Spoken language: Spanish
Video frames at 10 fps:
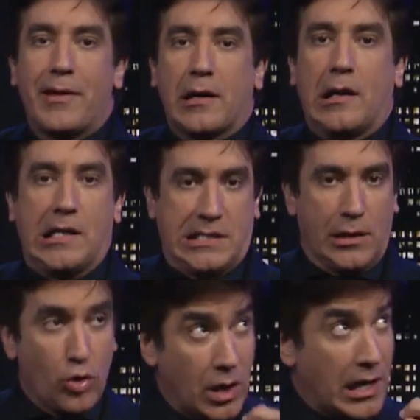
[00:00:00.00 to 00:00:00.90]
a ver
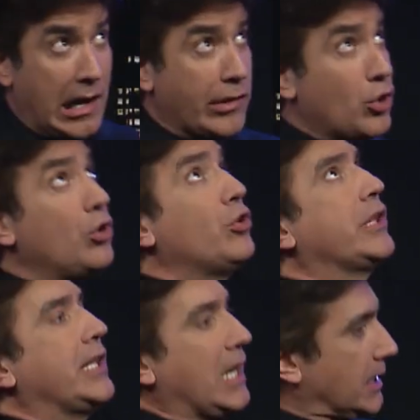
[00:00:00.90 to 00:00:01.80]
crecer los
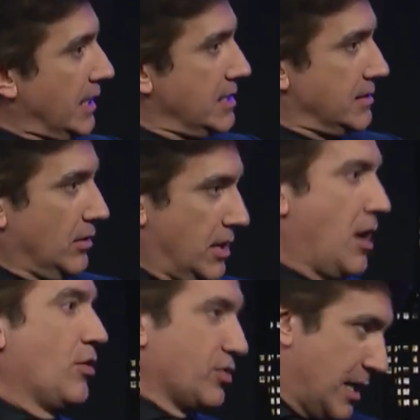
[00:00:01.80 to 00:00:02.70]
gladiolos desde la raíz, el
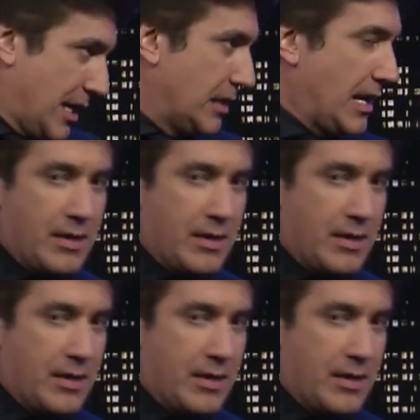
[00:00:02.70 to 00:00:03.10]
día, o sea, que el